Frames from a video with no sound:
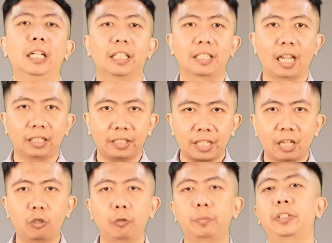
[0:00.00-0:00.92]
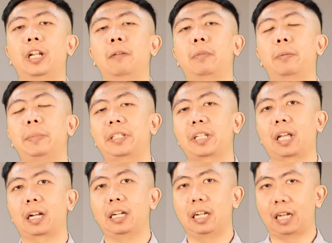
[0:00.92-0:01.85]
Saat Yakub sedang
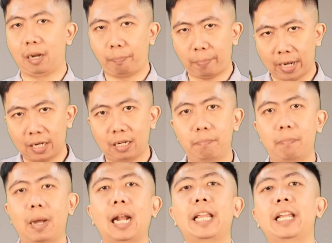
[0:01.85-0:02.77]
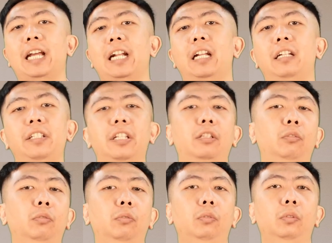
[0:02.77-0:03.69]
berbicara dengan para gembala yang ada di
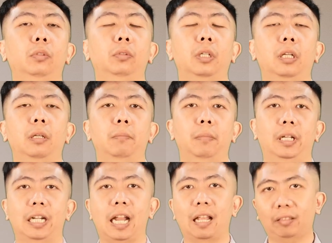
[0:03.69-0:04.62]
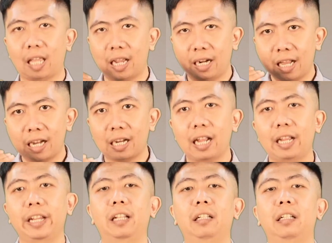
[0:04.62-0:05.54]
situ, datanglah
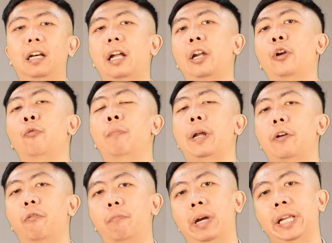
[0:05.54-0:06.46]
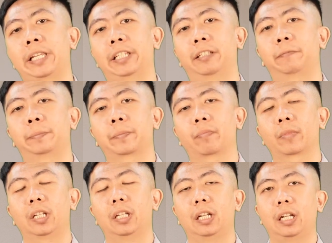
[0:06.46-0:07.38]
Rahel dengan domba-dombanya.
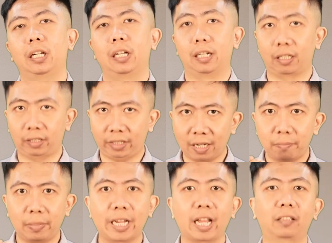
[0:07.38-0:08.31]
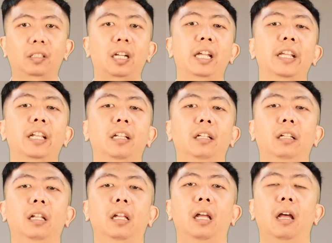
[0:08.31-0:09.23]
Ketika melihat
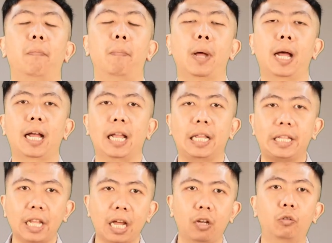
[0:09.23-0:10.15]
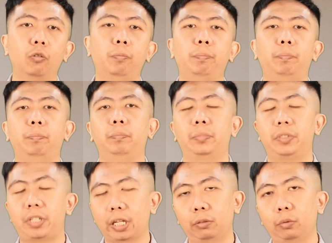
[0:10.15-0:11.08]
Rahel, maka Yakub
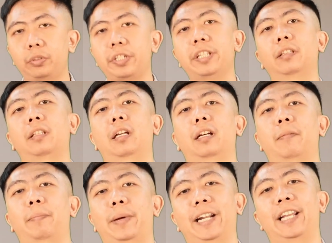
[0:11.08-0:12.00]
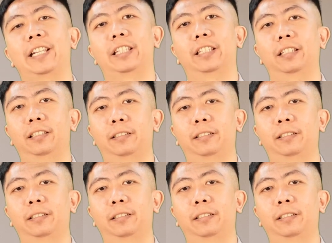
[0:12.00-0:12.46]
jatuh cinta kepadanya.